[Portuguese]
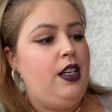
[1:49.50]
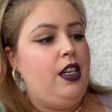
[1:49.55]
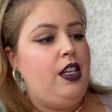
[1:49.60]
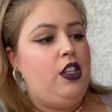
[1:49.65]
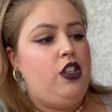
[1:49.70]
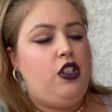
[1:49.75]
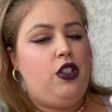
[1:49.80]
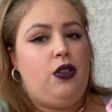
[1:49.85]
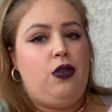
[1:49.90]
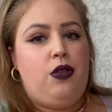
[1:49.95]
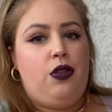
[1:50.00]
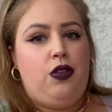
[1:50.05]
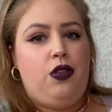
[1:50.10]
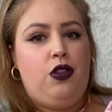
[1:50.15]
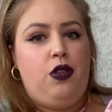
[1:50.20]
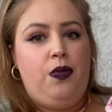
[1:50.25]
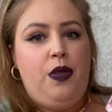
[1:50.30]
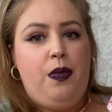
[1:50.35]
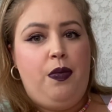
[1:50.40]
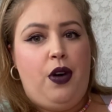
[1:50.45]
de
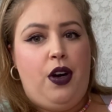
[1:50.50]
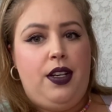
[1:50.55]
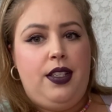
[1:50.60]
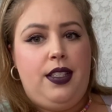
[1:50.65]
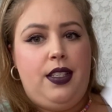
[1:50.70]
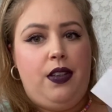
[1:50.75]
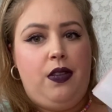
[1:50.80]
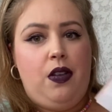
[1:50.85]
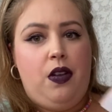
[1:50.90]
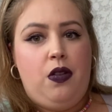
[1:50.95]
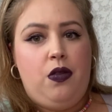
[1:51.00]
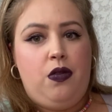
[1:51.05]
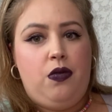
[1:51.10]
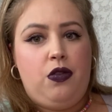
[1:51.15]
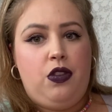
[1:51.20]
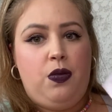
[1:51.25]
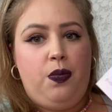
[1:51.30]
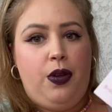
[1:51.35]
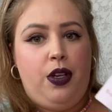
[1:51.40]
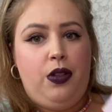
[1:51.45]
costume, mostram
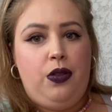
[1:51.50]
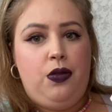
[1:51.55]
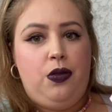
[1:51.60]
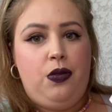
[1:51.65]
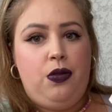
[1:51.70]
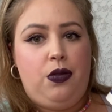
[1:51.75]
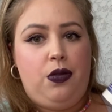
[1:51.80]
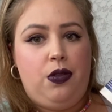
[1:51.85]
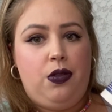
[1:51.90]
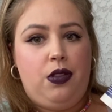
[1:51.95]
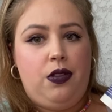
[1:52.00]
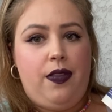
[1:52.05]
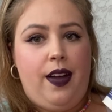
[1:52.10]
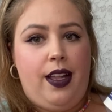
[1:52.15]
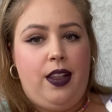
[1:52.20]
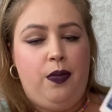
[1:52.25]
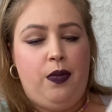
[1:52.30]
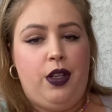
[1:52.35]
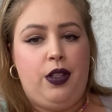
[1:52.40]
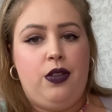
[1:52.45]
alguns produtos,
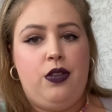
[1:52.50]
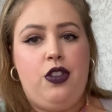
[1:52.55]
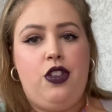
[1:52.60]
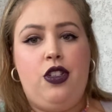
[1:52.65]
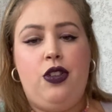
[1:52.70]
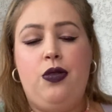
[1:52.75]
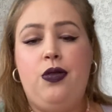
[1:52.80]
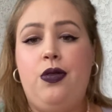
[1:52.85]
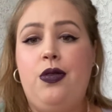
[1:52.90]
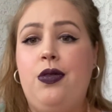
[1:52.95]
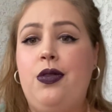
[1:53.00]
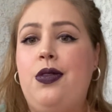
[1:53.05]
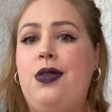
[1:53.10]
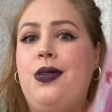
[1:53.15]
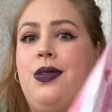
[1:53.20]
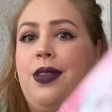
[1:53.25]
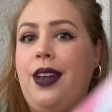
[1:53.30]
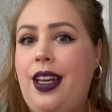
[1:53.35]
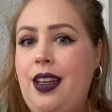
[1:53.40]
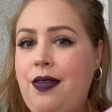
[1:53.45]
falam modo de
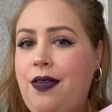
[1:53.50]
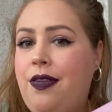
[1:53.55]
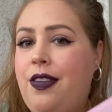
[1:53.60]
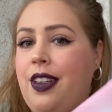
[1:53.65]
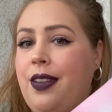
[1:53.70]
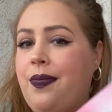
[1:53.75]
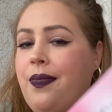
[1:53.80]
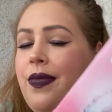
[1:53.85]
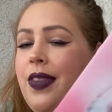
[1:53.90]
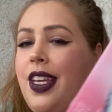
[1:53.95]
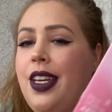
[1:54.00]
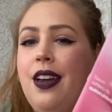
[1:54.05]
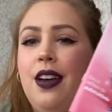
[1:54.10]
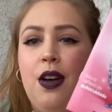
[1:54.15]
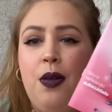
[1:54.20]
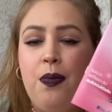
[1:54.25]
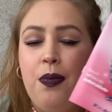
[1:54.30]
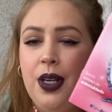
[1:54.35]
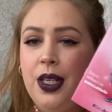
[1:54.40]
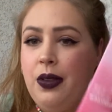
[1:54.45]
uso, enfim.
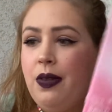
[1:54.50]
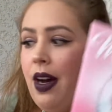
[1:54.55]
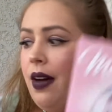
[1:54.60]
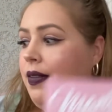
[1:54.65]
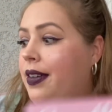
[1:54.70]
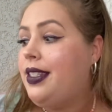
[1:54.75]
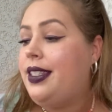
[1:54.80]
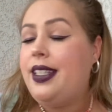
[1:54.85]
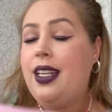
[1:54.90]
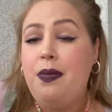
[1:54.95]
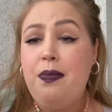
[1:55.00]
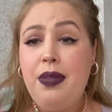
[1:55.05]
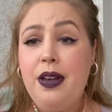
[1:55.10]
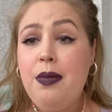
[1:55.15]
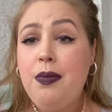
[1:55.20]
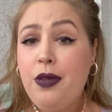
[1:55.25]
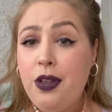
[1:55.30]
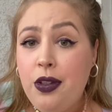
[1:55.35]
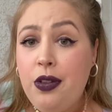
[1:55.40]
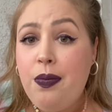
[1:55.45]
O manual é sempre
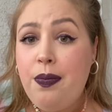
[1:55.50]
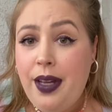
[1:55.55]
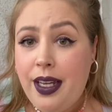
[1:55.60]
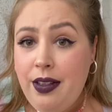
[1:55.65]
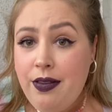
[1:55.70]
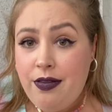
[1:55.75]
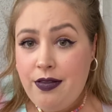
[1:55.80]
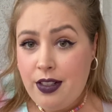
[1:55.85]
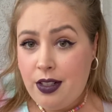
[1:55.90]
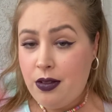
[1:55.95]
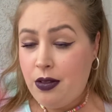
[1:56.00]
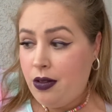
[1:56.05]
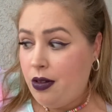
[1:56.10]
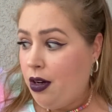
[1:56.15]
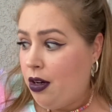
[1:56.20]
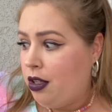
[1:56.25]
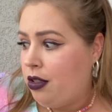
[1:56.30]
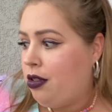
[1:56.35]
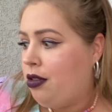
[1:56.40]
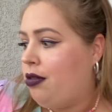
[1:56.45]
muito bem-vindo,
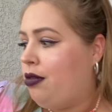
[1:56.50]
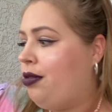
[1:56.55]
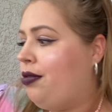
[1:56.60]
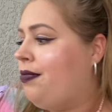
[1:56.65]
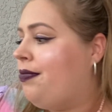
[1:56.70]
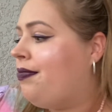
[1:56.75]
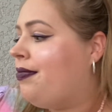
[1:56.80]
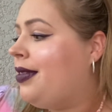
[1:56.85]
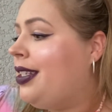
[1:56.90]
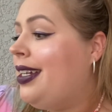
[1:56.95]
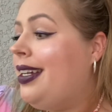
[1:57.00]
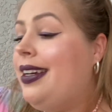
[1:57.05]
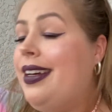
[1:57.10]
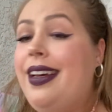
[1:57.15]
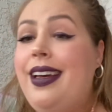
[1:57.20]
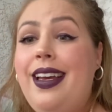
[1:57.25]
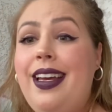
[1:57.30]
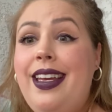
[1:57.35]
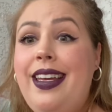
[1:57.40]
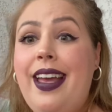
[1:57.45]
gosto
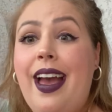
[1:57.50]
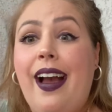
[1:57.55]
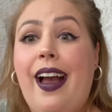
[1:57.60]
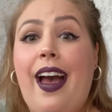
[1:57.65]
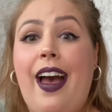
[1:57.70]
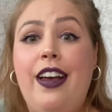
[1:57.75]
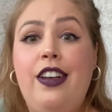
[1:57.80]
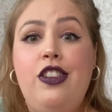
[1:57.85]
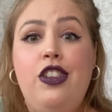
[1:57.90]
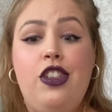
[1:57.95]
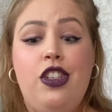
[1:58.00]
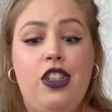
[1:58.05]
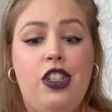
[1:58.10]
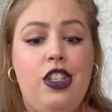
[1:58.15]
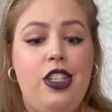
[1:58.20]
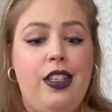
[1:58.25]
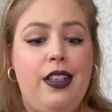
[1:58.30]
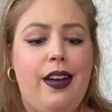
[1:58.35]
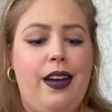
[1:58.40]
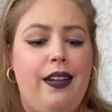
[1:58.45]
e a
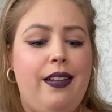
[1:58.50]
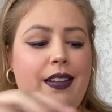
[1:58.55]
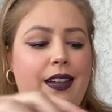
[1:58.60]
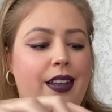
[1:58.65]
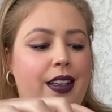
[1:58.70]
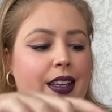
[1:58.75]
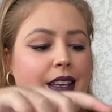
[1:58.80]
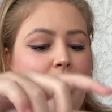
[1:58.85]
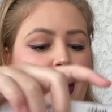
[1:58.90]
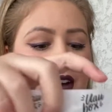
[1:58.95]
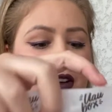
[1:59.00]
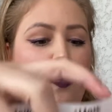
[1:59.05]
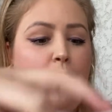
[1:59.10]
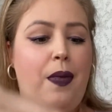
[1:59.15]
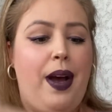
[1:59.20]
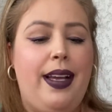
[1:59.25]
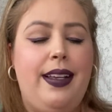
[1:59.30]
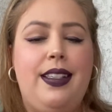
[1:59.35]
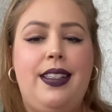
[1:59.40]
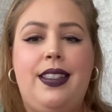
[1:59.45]
caixinha, que é o
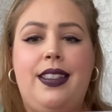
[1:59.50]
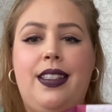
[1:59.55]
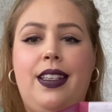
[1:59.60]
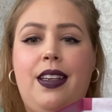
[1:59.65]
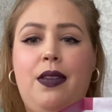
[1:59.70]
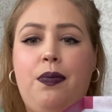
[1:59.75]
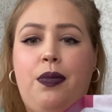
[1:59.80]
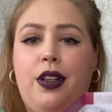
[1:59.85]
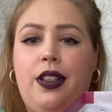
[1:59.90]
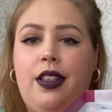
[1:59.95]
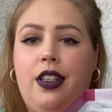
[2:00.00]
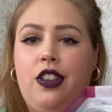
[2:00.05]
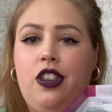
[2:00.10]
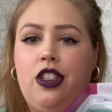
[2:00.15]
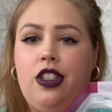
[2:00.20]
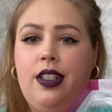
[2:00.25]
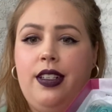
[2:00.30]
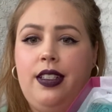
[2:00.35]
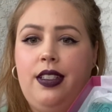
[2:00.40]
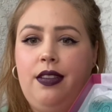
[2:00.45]
mais
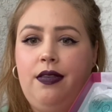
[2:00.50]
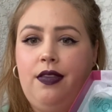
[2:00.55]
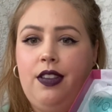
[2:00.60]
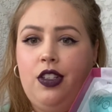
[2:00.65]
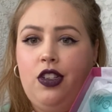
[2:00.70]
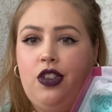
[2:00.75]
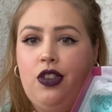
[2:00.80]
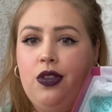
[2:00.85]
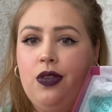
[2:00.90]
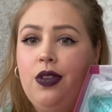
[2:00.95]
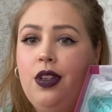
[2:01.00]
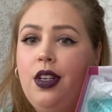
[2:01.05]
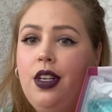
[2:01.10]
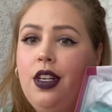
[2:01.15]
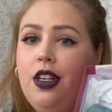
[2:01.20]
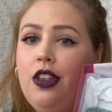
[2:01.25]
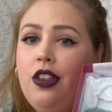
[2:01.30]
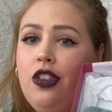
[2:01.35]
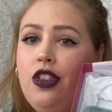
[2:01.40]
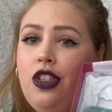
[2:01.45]
importante desse vídeo.
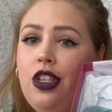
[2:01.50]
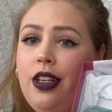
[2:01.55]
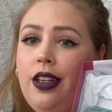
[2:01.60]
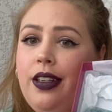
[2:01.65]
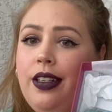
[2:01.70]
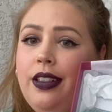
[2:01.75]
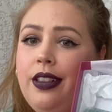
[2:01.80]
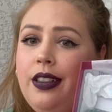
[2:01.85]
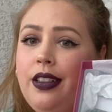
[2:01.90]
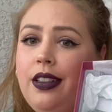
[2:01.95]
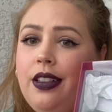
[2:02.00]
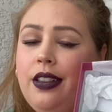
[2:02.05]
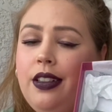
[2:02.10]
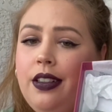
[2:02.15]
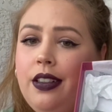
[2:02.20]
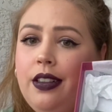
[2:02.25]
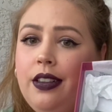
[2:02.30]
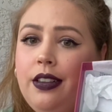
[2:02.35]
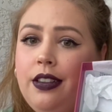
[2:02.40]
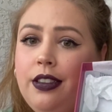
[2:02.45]

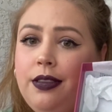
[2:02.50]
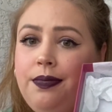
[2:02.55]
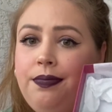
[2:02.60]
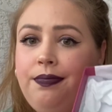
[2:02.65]
Tcharam!